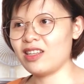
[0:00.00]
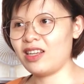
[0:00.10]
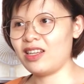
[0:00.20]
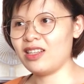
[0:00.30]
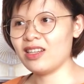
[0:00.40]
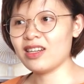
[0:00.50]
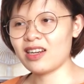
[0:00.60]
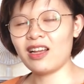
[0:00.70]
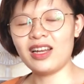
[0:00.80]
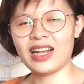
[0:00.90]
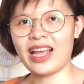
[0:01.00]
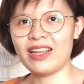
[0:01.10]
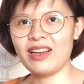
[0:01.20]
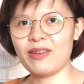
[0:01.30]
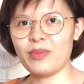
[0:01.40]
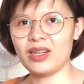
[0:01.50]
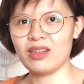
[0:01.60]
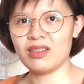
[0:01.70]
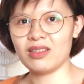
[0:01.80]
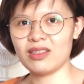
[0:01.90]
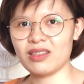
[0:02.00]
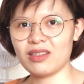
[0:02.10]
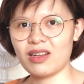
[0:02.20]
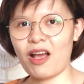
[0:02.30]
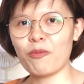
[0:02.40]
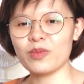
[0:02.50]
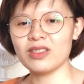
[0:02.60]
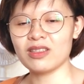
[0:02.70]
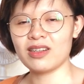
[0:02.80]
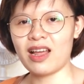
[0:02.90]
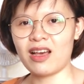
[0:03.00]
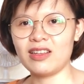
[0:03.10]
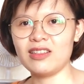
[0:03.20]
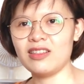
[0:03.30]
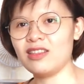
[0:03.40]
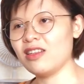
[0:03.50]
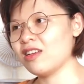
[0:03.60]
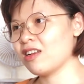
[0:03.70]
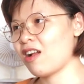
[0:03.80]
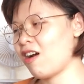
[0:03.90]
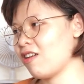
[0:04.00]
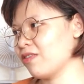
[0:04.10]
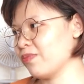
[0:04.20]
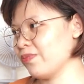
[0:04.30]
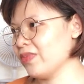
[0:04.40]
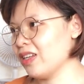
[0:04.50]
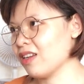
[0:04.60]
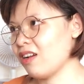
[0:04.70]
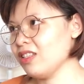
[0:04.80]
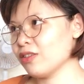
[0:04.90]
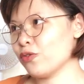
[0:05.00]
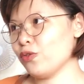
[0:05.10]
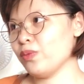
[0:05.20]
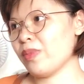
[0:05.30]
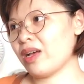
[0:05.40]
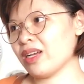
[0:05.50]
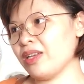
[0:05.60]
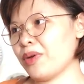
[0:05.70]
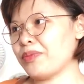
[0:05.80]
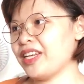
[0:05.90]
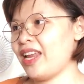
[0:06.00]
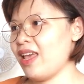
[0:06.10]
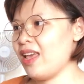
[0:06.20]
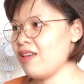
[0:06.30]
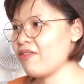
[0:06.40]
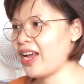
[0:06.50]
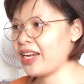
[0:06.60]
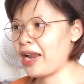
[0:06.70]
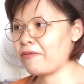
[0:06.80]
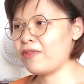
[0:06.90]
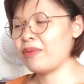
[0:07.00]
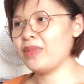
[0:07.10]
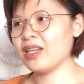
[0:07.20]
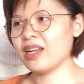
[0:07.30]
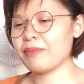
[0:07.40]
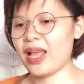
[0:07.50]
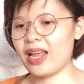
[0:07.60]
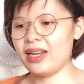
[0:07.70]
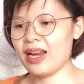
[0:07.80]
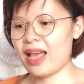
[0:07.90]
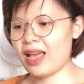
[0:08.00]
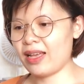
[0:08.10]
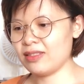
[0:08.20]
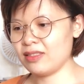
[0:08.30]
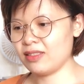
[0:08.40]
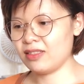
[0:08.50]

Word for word: Thì những đó là cái là mình học được từ đó. Còn có những cuốn mà khi mà mình để vài năm và mình cảm thấy là